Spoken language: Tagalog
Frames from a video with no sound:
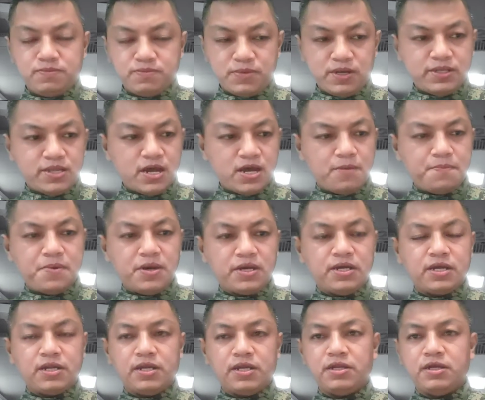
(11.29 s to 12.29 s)
At ang
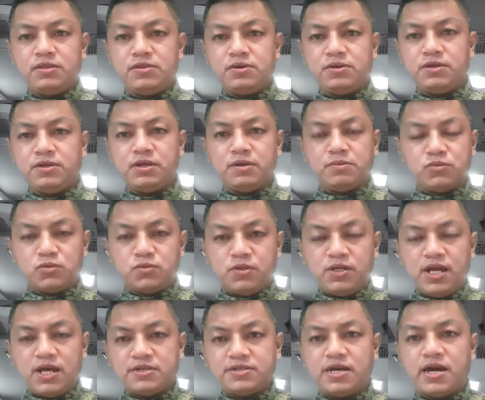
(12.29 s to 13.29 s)
kapangyarihan nito ay
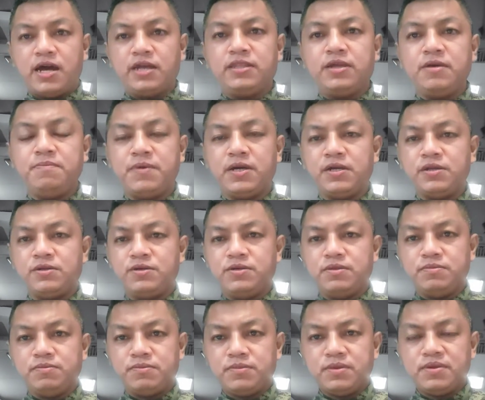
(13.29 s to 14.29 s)
nagmumula sa ating Panginoon.
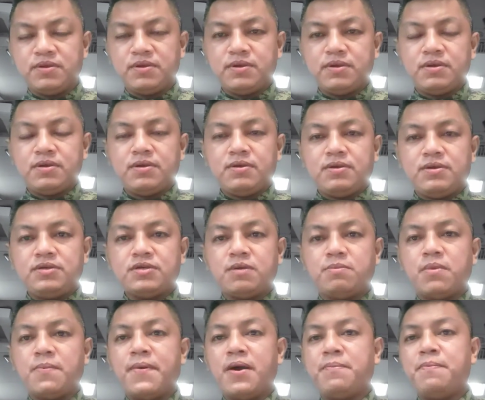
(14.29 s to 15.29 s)
Sa
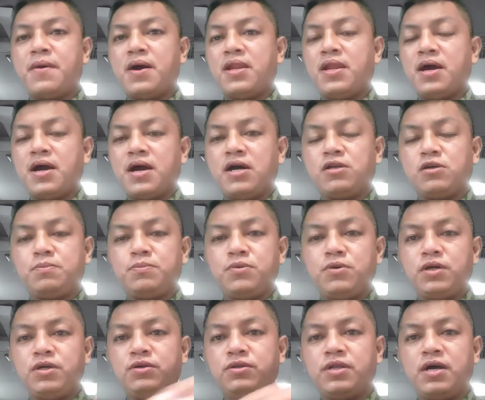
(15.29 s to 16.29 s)
mapagpalang araw po
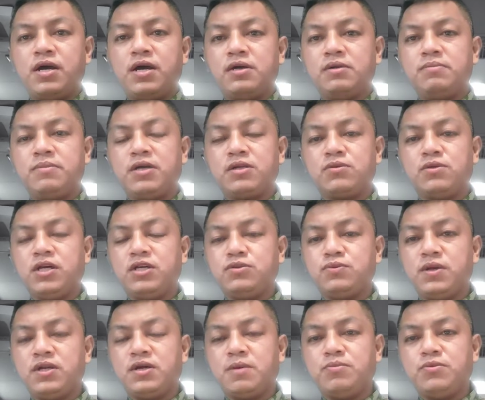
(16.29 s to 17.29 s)
ngayon ng Merkules.
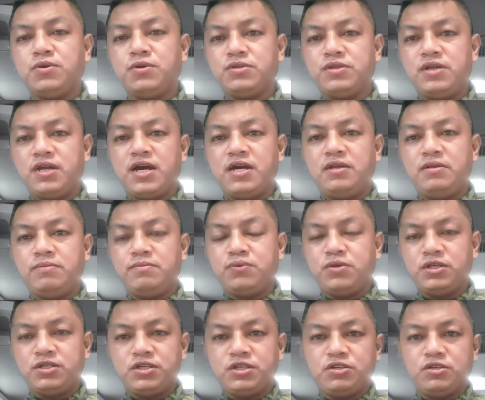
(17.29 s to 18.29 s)
Welcome to Hold the Line,
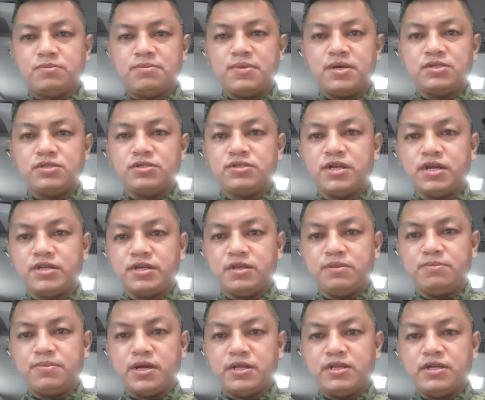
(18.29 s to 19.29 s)
Police Senior Master
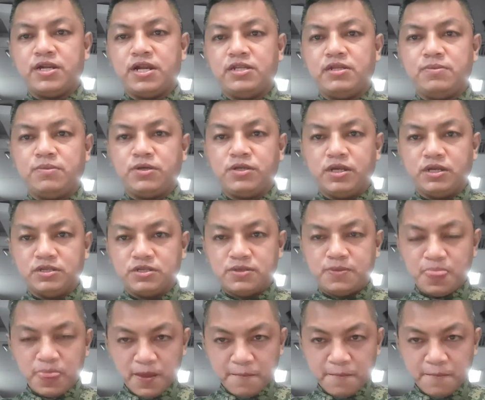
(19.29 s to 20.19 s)
Sergeant Brother Aldimones.